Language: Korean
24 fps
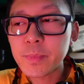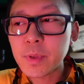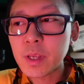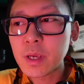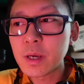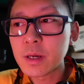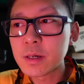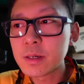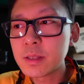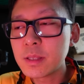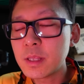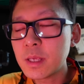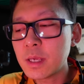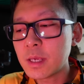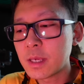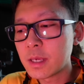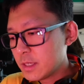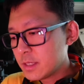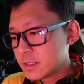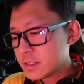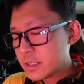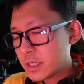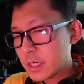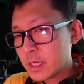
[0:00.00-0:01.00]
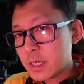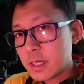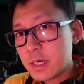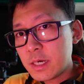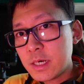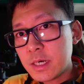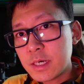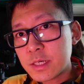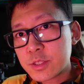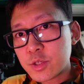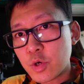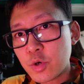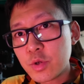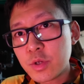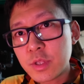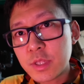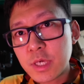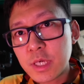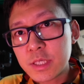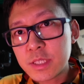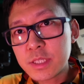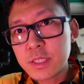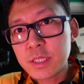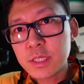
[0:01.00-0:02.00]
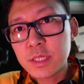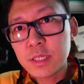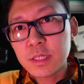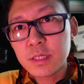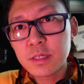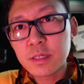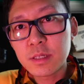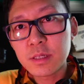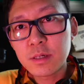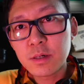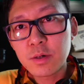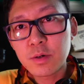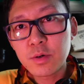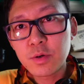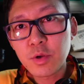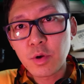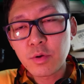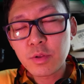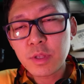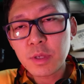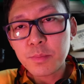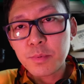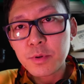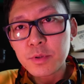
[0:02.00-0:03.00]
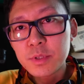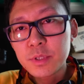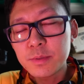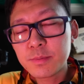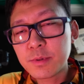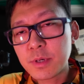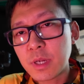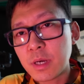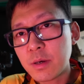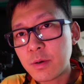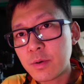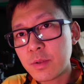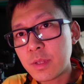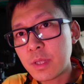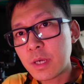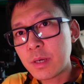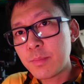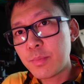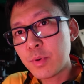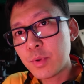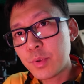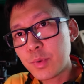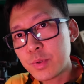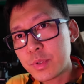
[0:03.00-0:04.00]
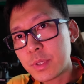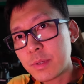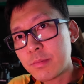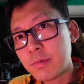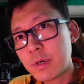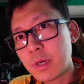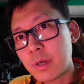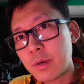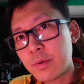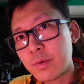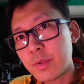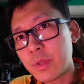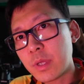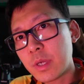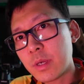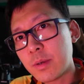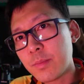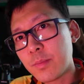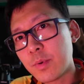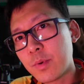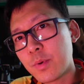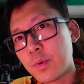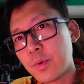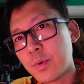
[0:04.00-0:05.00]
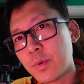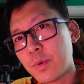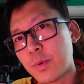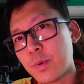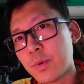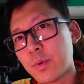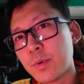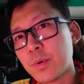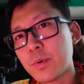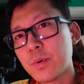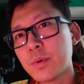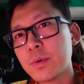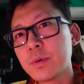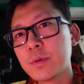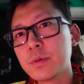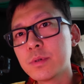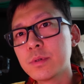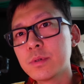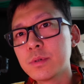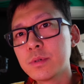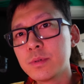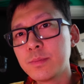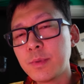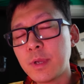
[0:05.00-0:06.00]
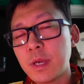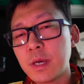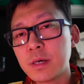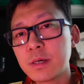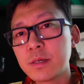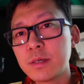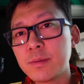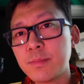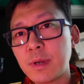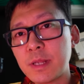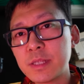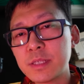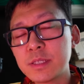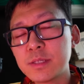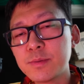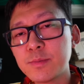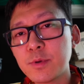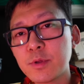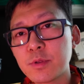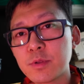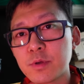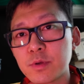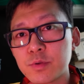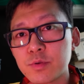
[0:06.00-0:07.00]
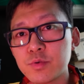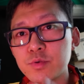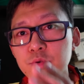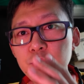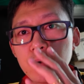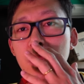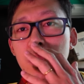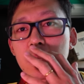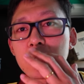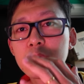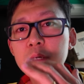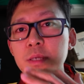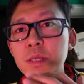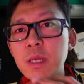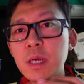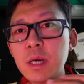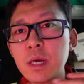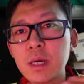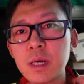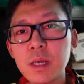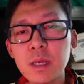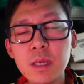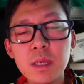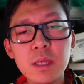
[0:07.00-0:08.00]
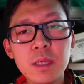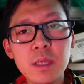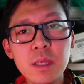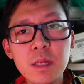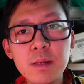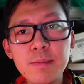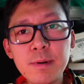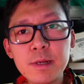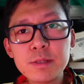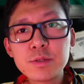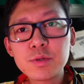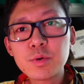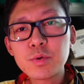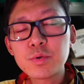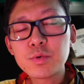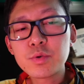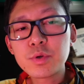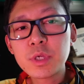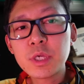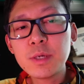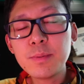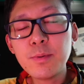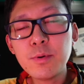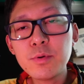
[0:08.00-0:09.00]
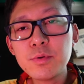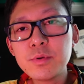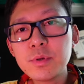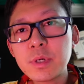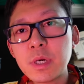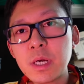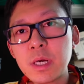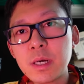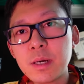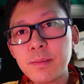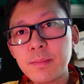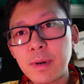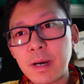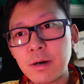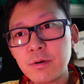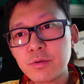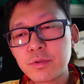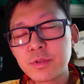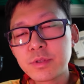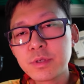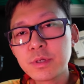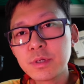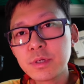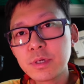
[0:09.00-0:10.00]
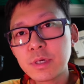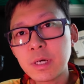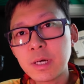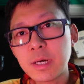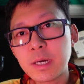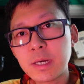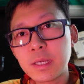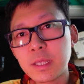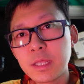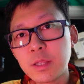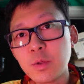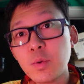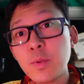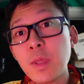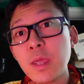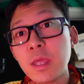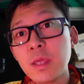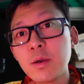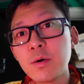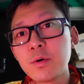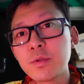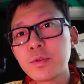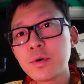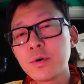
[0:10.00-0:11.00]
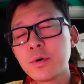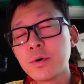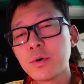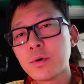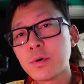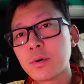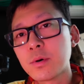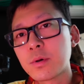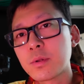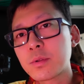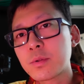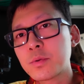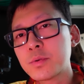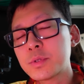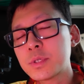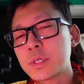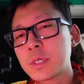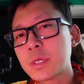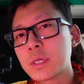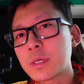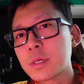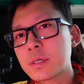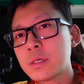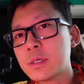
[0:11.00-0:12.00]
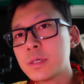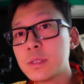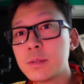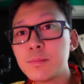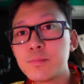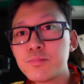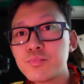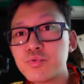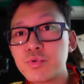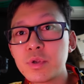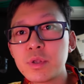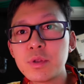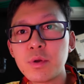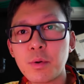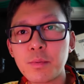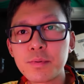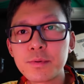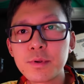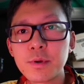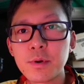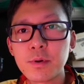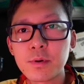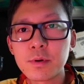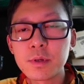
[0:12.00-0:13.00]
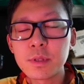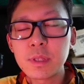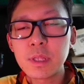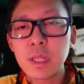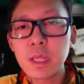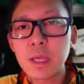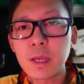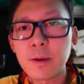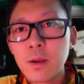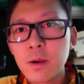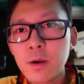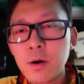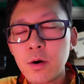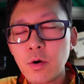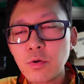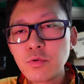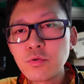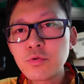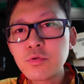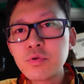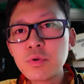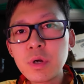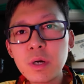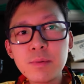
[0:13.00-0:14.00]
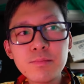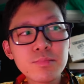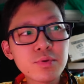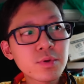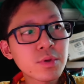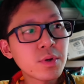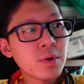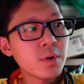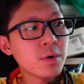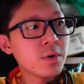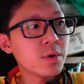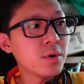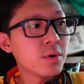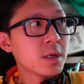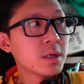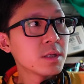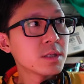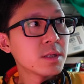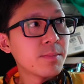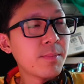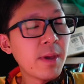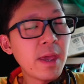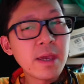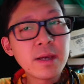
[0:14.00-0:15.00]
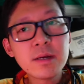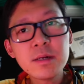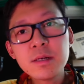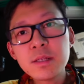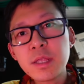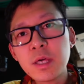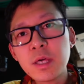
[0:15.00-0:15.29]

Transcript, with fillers: 음, 근데 제가 저는 사실 어, 영상 편집을 하거나 포토샵을 하거나 뭐 음향을 만지면서도 그냥 일반적으로 키보드랑 마우스가 이 손에 익어서 솔직히 큰 무리는 없어요. 근데 어느 순간부터 이제 맥을